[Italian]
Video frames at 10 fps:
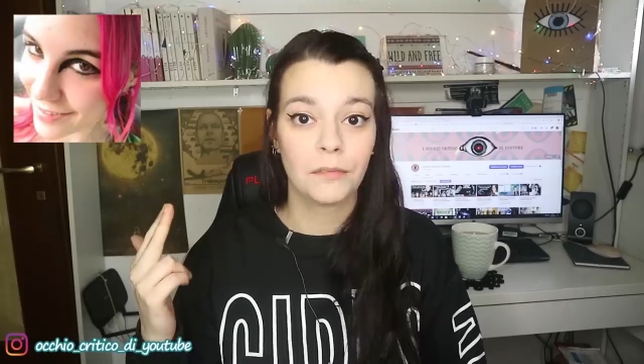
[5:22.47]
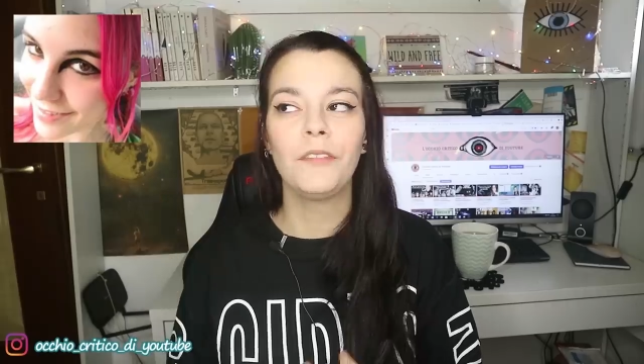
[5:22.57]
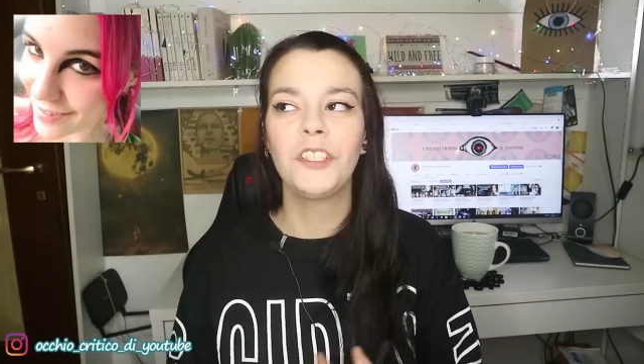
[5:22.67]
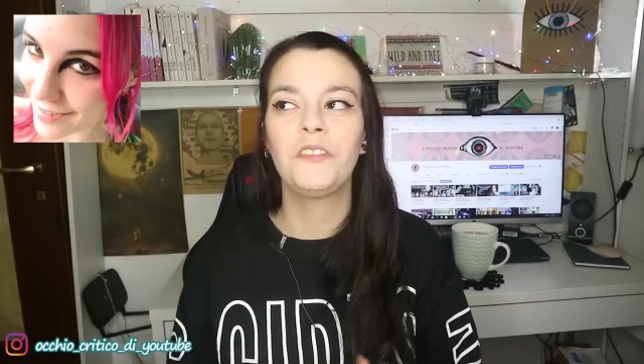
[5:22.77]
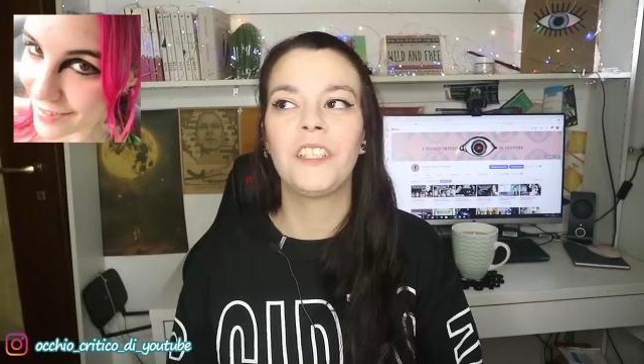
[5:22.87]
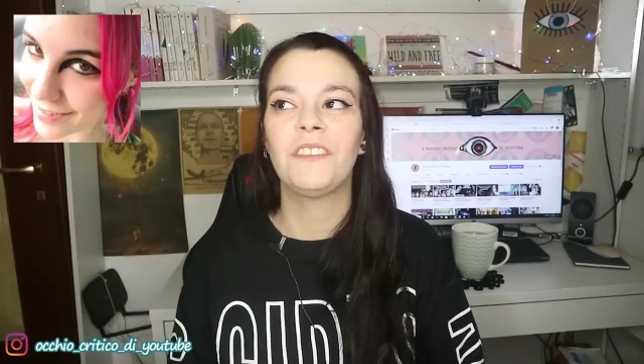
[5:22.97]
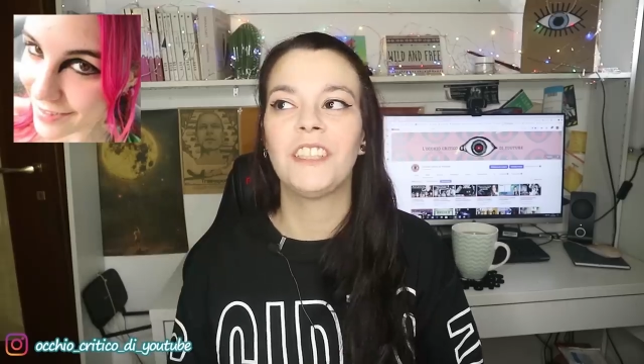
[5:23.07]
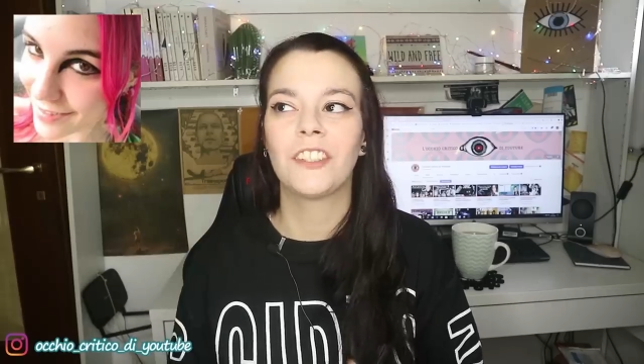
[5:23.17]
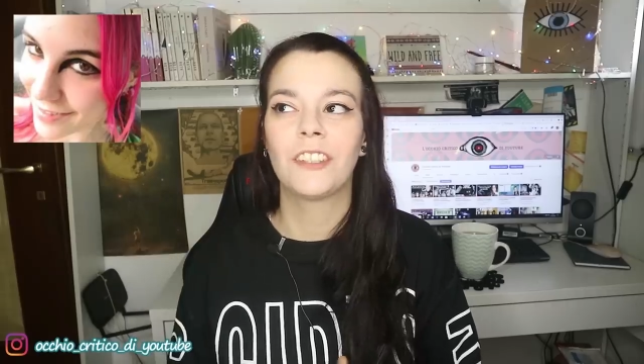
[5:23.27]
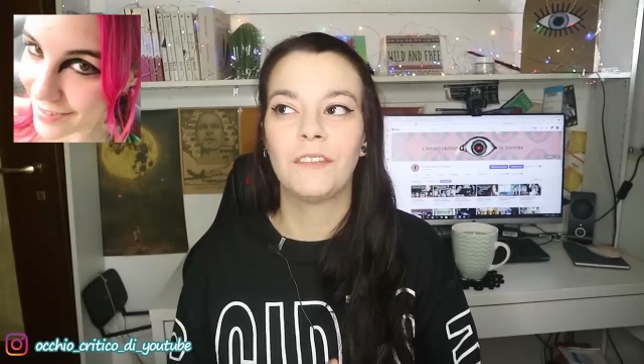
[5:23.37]
Quel video viene
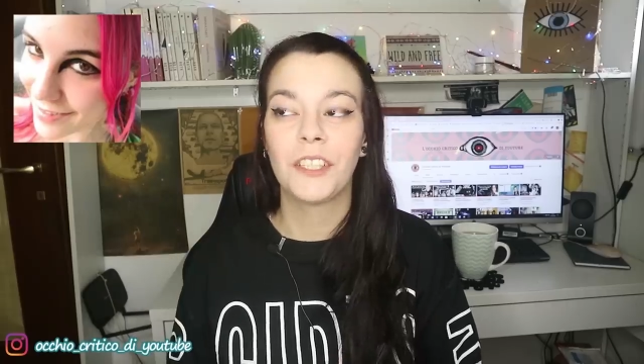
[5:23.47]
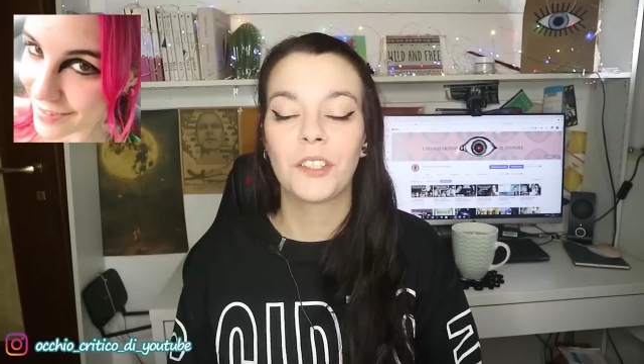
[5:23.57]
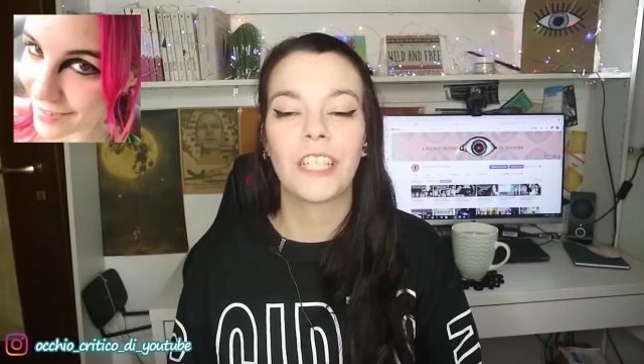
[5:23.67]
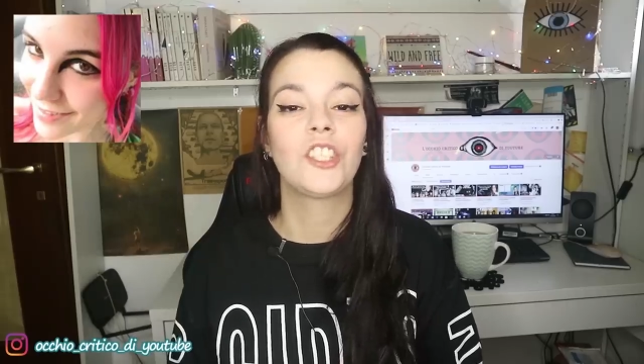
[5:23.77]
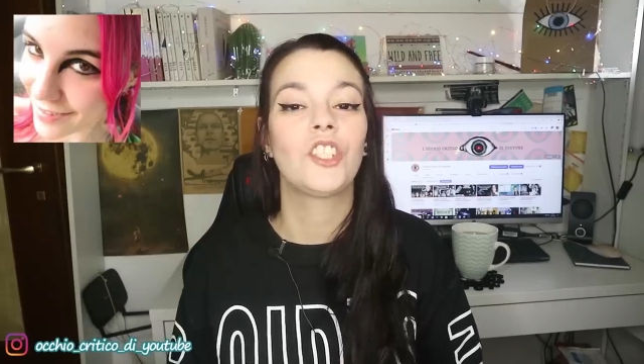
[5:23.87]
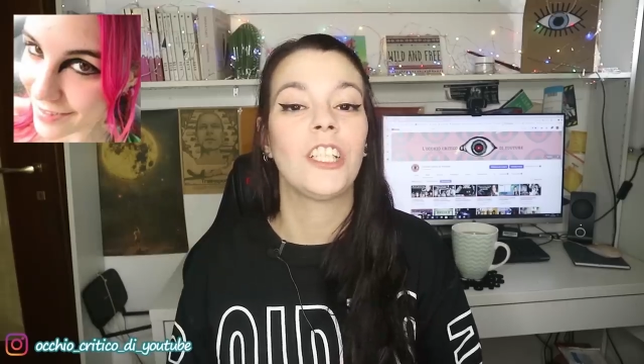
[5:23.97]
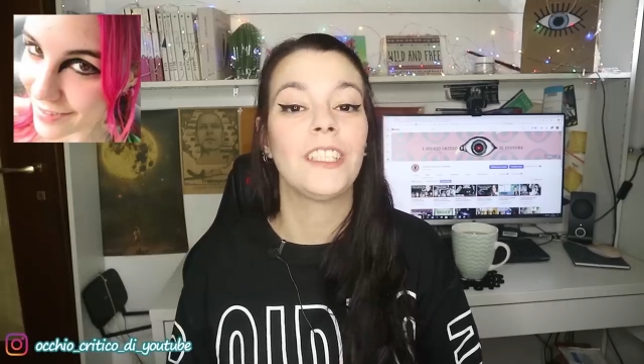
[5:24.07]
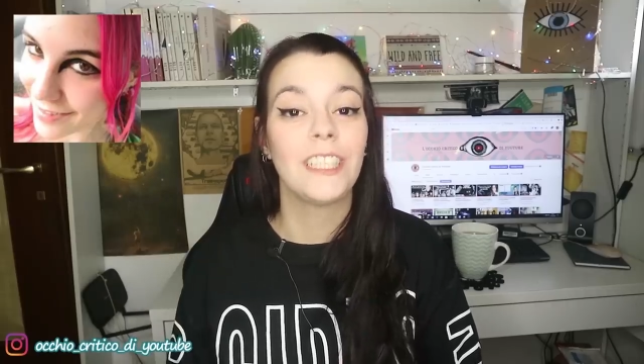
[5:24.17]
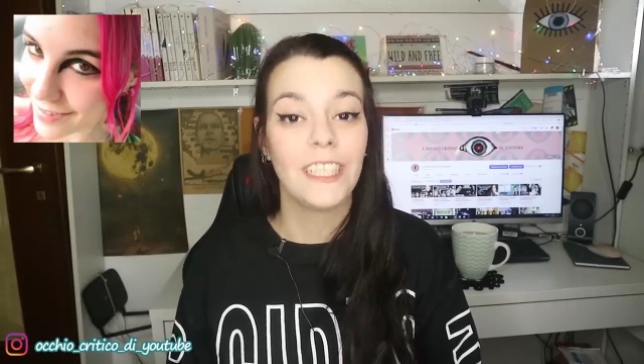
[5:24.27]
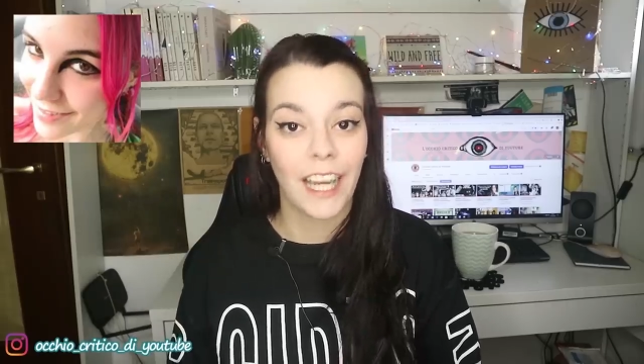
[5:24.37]
visto davvero da
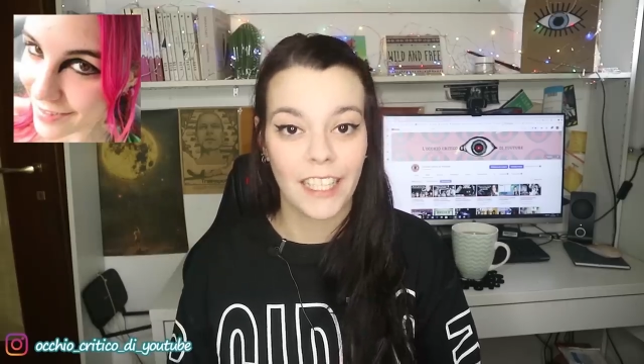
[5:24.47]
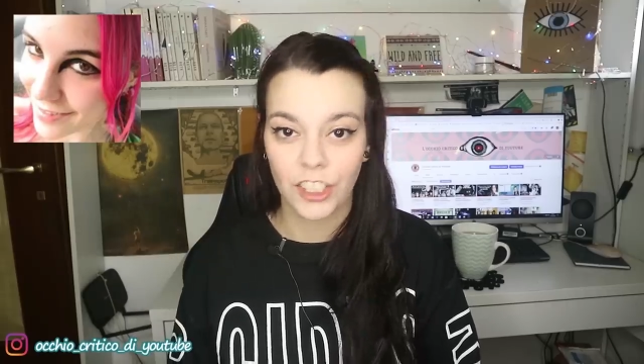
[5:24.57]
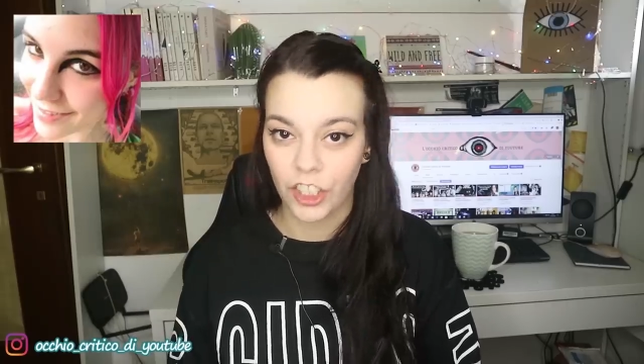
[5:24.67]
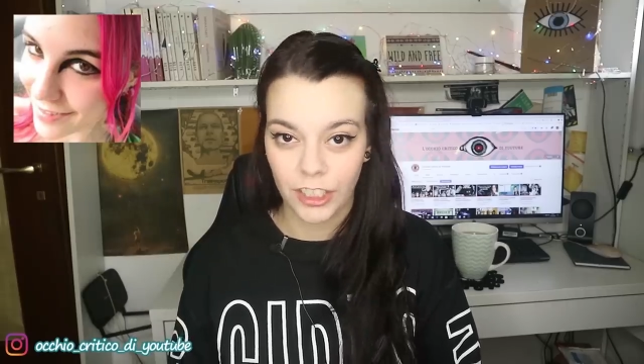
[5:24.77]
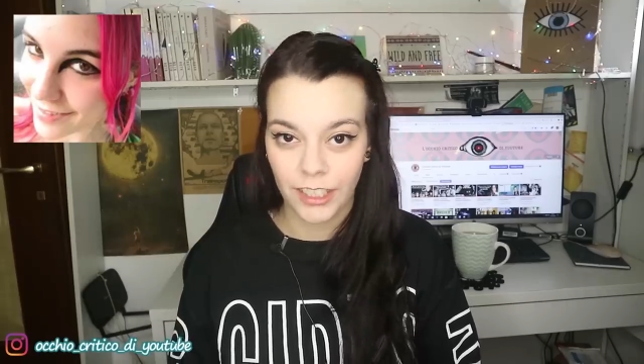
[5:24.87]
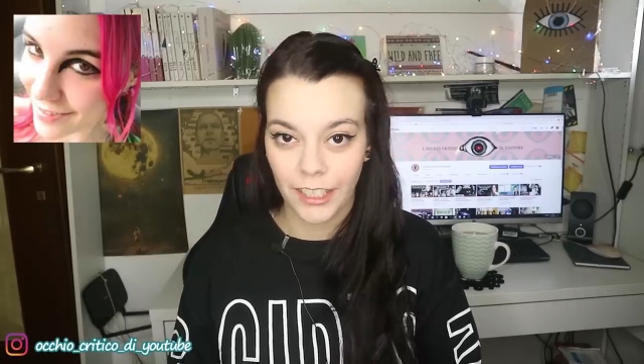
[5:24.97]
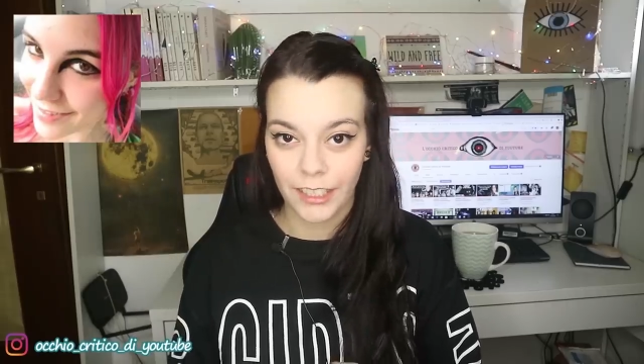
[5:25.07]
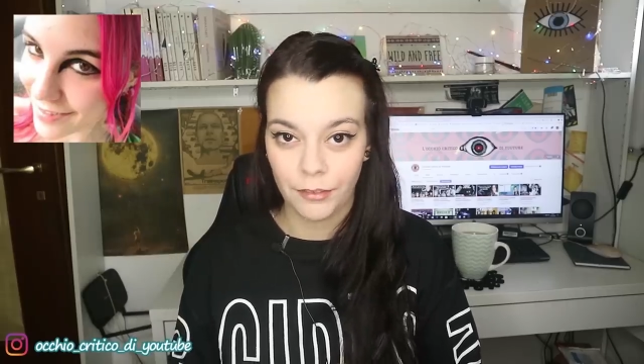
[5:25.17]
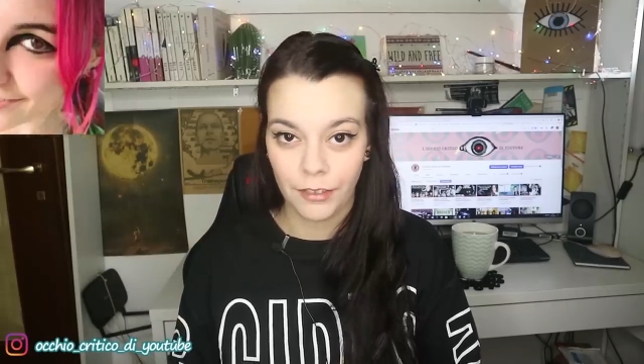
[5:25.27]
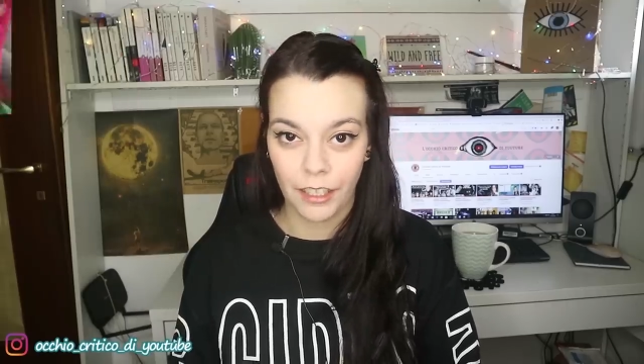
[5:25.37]
centinaia e
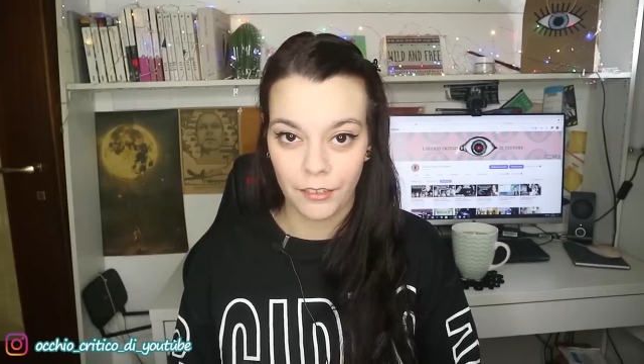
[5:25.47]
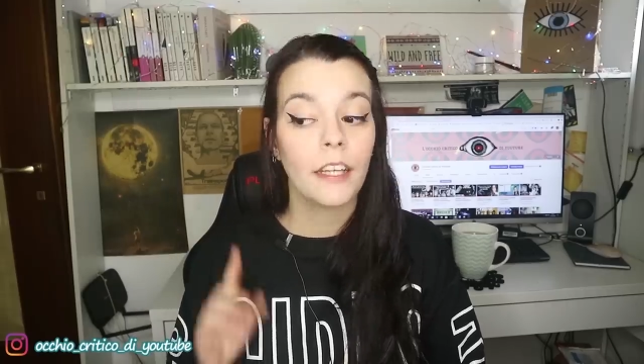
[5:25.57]
centinaia di fan.